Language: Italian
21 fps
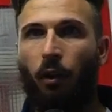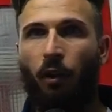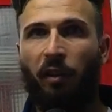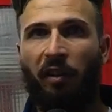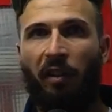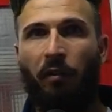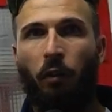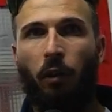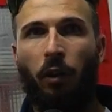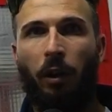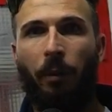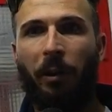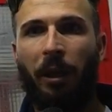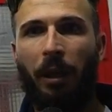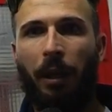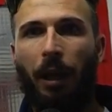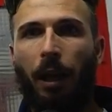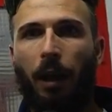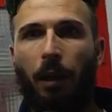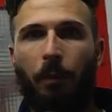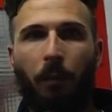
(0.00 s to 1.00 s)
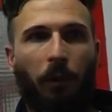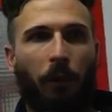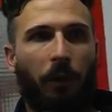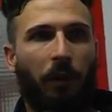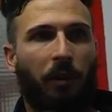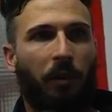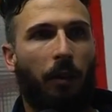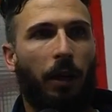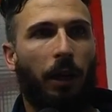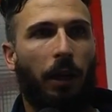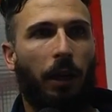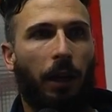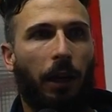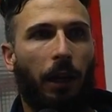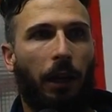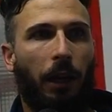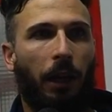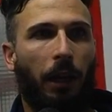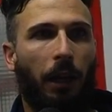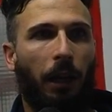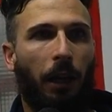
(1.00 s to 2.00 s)
cosa fondamentale per una squadra
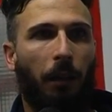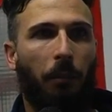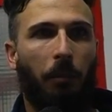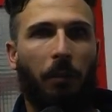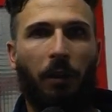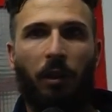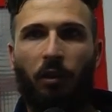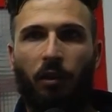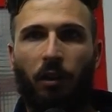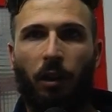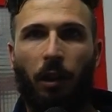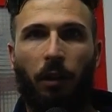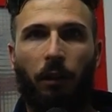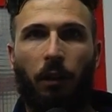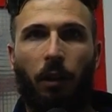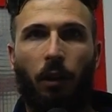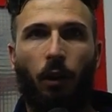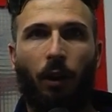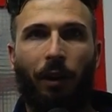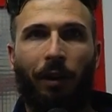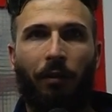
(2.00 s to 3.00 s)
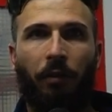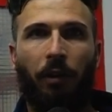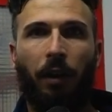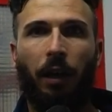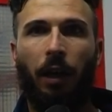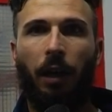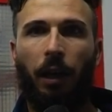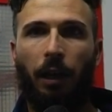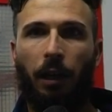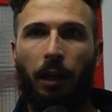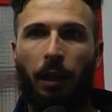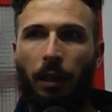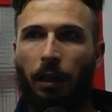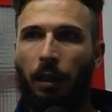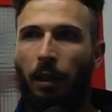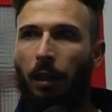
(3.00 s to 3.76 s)
che ambisce alla vittoria finale